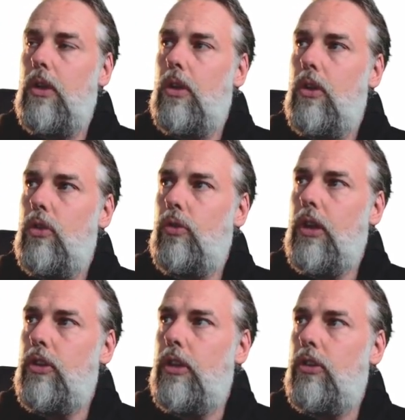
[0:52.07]
So, und
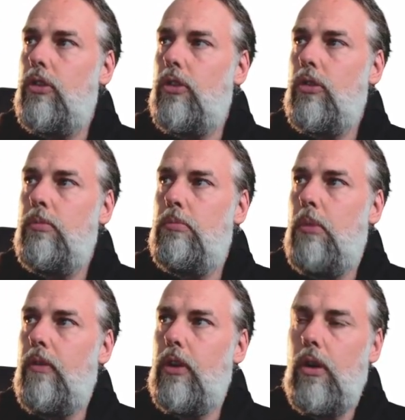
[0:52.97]
als nächstes machen
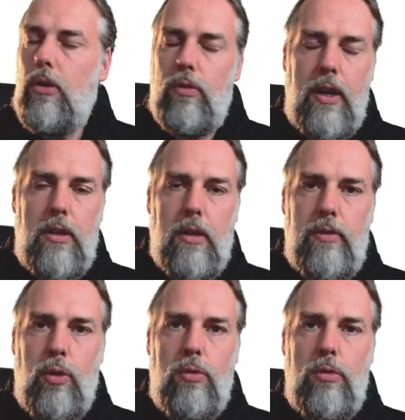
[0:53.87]
wir genauso weiter. Wir
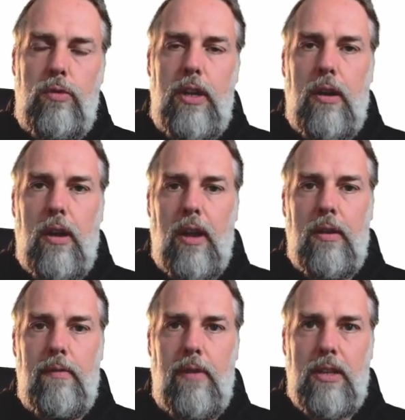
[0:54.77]
gucken uns wieder an,
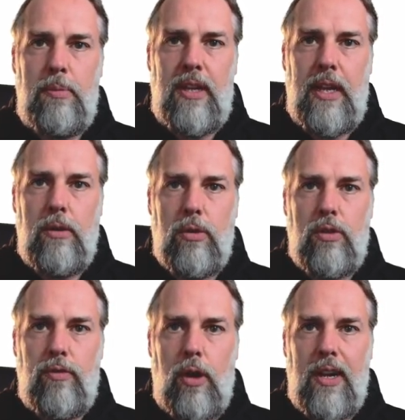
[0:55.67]
was begegnet uns
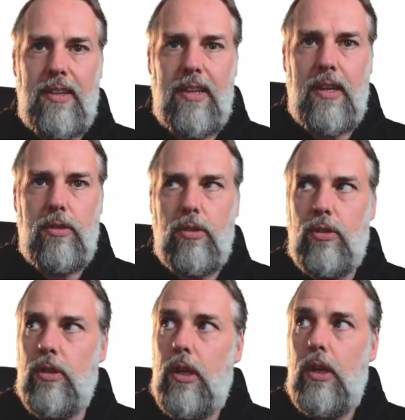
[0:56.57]
vorne als erstes.
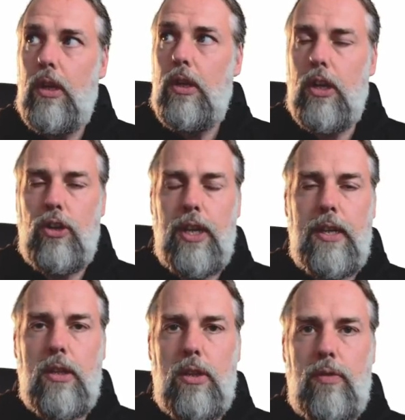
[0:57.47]
Da steht
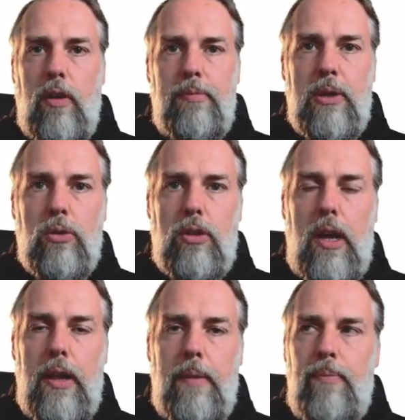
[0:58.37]
jetzt 12 minus
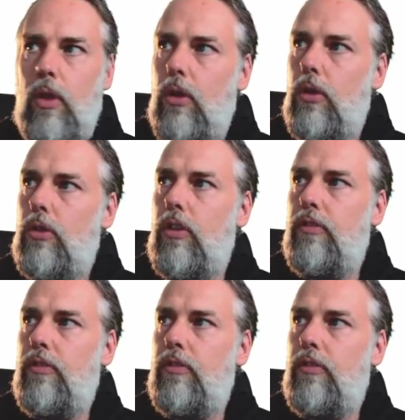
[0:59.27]
3. 12